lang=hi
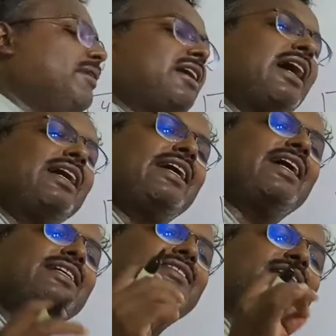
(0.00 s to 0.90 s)
में कहा गया
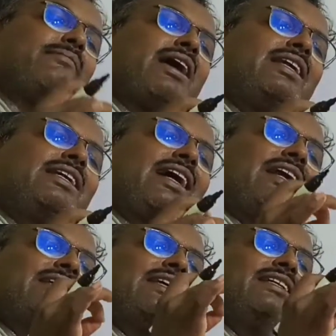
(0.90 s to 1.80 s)
है कि समान
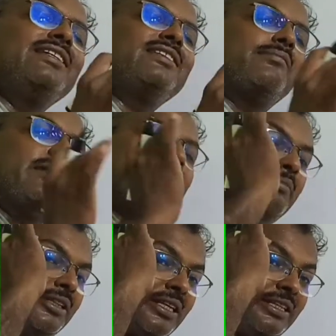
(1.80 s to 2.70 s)
कार्य के लिए समान
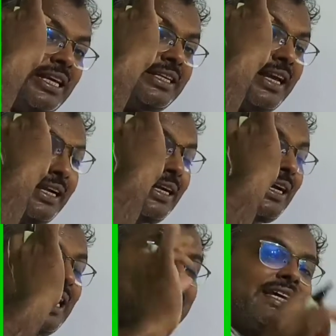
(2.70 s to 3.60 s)
वेतन दिया जाएगा
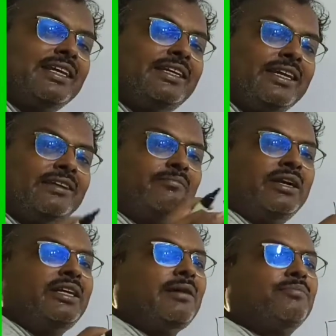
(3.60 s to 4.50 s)
ऐसा नहीं है कि
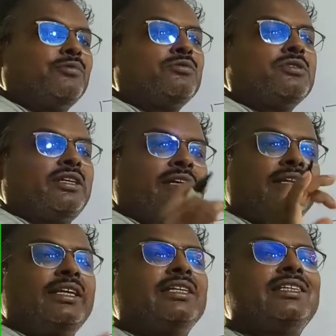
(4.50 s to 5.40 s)
महिला पुरुष
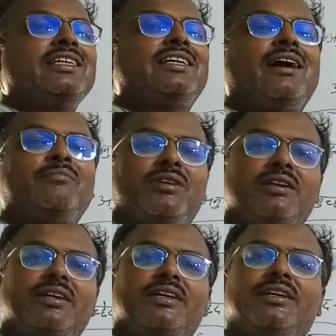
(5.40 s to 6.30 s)
अगर एक ही काम
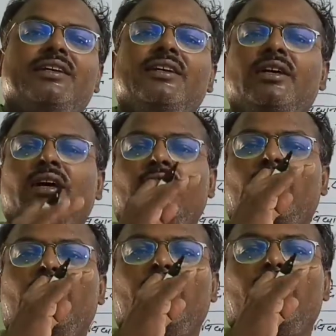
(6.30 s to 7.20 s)
कर रहे हैं
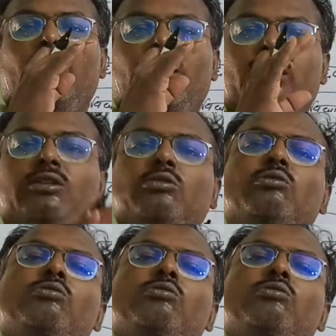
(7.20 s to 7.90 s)
तो